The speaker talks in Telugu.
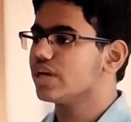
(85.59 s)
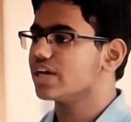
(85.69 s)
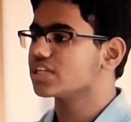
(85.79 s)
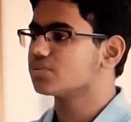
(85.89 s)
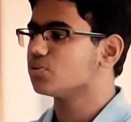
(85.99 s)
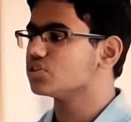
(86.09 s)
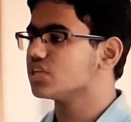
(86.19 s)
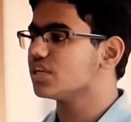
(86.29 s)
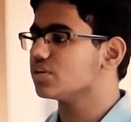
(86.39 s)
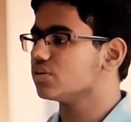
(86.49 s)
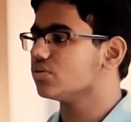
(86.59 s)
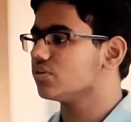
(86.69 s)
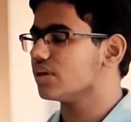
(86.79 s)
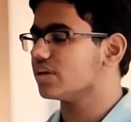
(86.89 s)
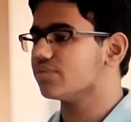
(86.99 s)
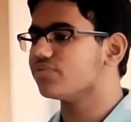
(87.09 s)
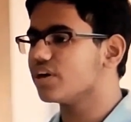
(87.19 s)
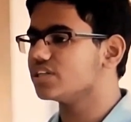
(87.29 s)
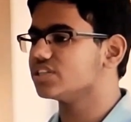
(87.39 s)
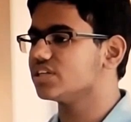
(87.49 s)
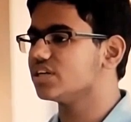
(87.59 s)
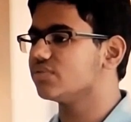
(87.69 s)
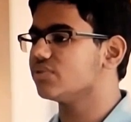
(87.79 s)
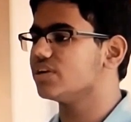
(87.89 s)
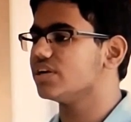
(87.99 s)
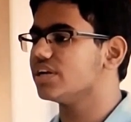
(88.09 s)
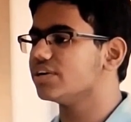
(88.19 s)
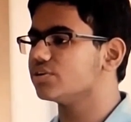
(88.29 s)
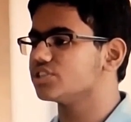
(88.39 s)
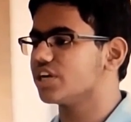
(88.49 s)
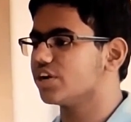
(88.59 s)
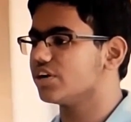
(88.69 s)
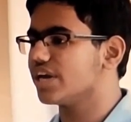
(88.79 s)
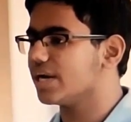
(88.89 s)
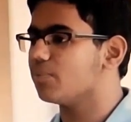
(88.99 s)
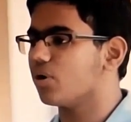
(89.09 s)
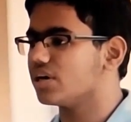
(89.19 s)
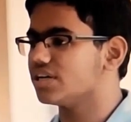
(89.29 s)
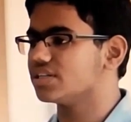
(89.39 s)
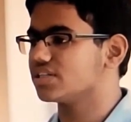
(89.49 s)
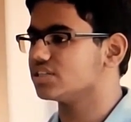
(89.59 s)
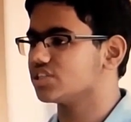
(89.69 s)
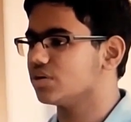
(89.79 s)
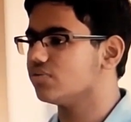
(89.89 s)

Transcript: హిందీ ఇంగ్లీష్ కొద్దిగా ఒరియా వచ్చు తల్లి మహారాష్ట్రియన్